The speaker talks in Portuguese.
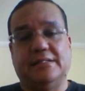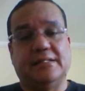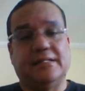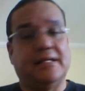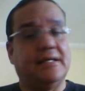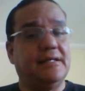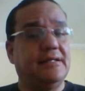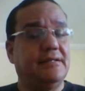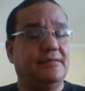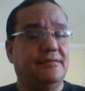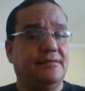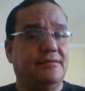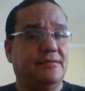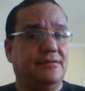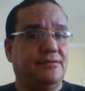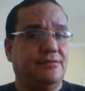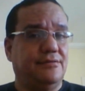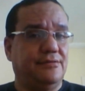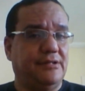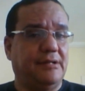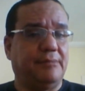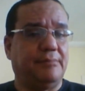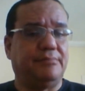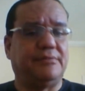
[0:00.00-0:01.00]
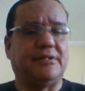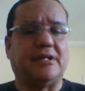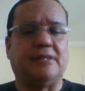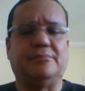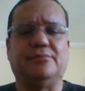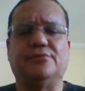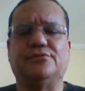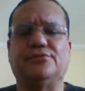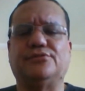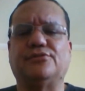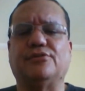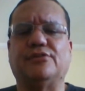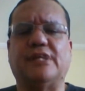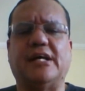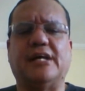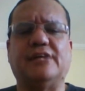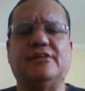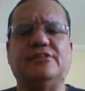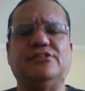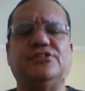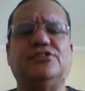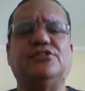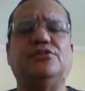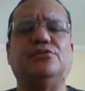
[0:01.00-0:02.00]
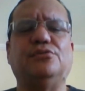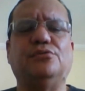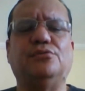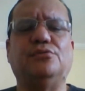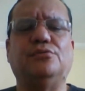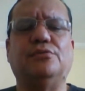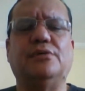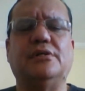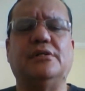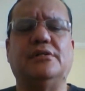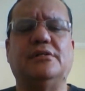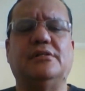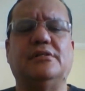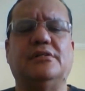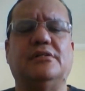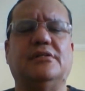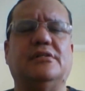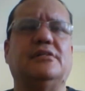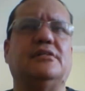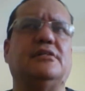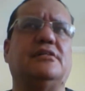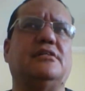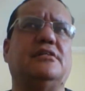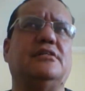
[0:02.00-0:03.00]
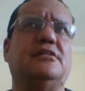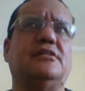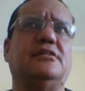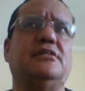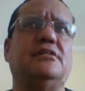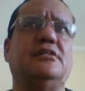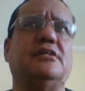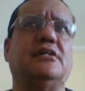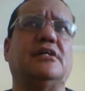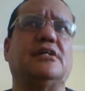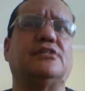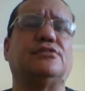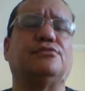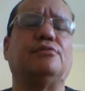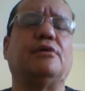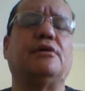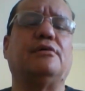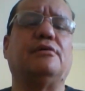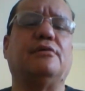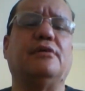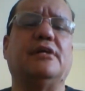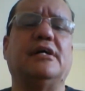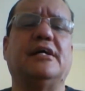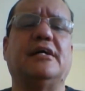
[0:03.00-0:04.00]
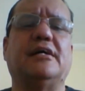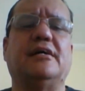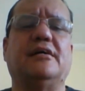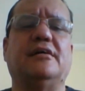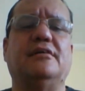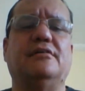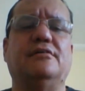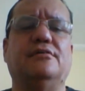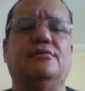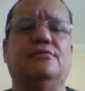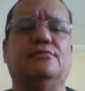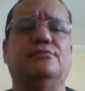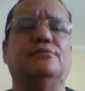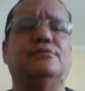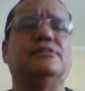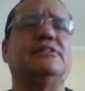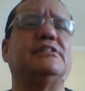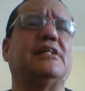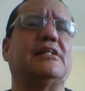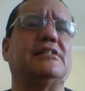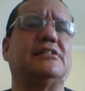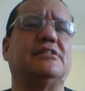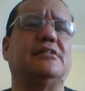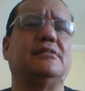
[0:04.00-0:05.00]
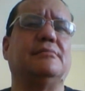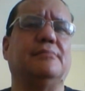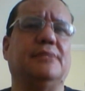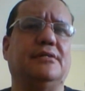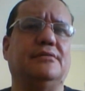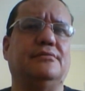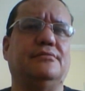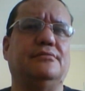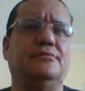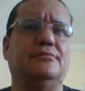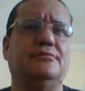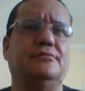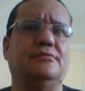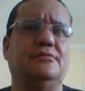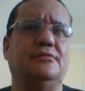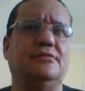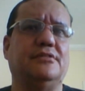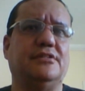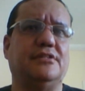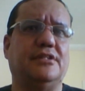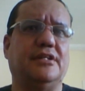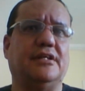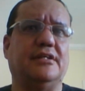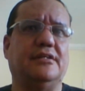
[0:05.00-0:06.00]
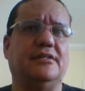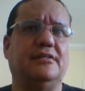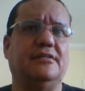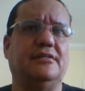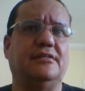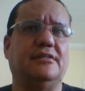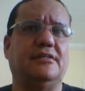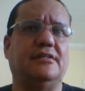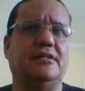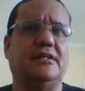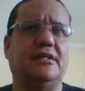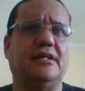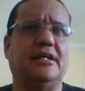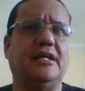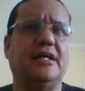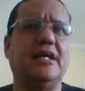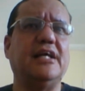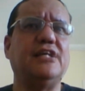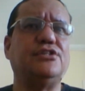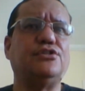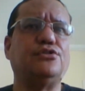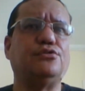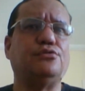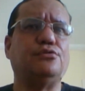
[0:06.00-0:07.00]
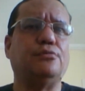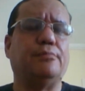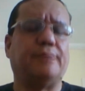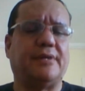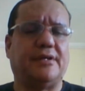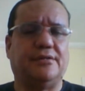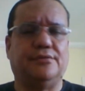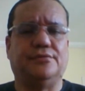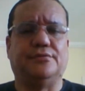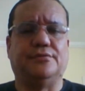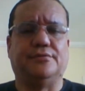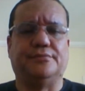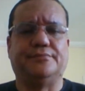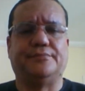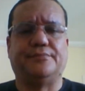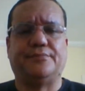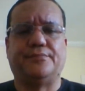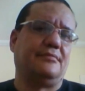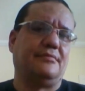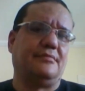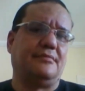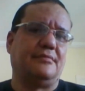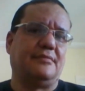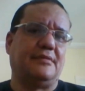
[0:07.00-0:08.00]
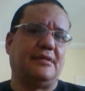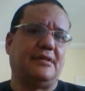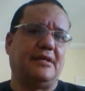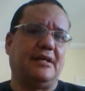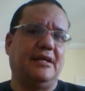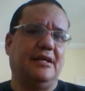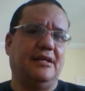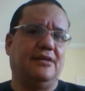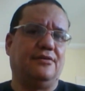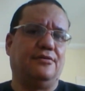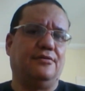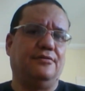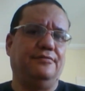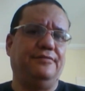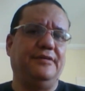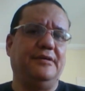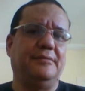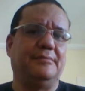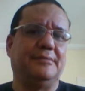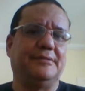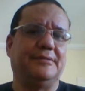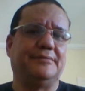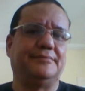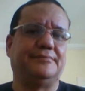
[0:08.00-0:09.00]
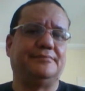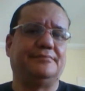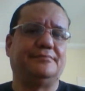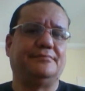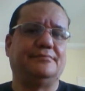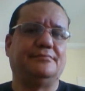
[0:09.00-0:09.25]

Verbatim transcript: Daí, o deputado Bolsonaro insinua que a sua colega o está chamando de estuprador. Ela confirma.